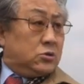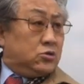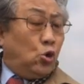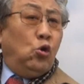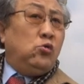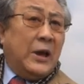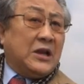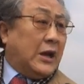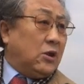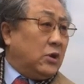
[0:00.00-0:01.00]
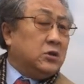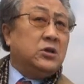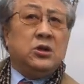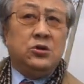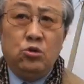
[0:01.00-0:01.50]
서울만 깔고
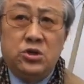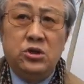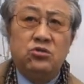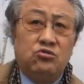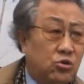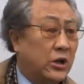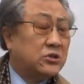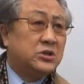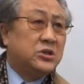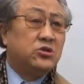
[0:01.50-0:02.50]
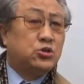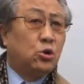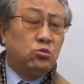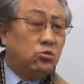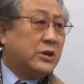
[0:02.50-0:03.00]
여기는 들어와서 이건
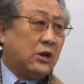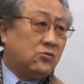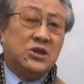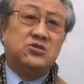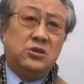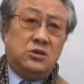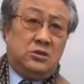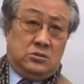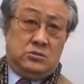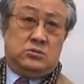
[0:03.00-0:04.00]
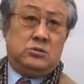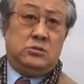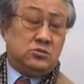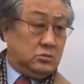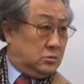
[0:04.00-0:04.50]
서울을 깔고 앉을
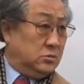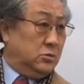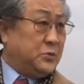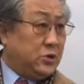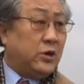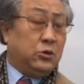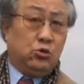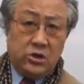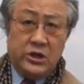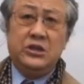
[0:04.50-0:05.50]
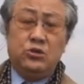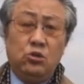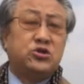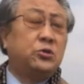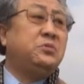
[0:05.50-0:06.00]
필요가, 어, 있다. 필요가 여기
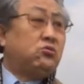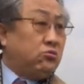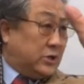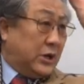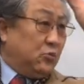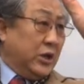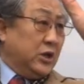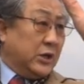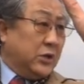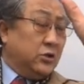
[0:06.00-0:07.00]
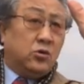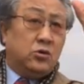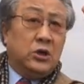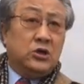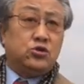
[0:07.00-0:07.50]
여기서 밀고 들어가면
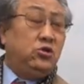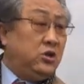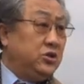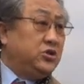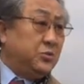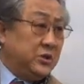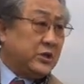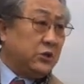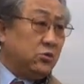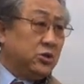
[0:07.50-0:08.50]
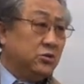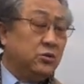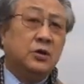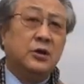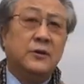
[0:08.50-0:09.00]
되니까요 서울 인접이니까
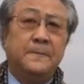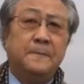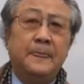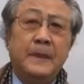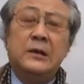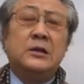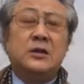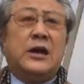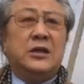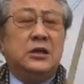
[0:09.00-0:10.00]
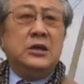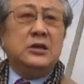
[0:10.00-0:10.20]
여기는 음. 그러니까 아니,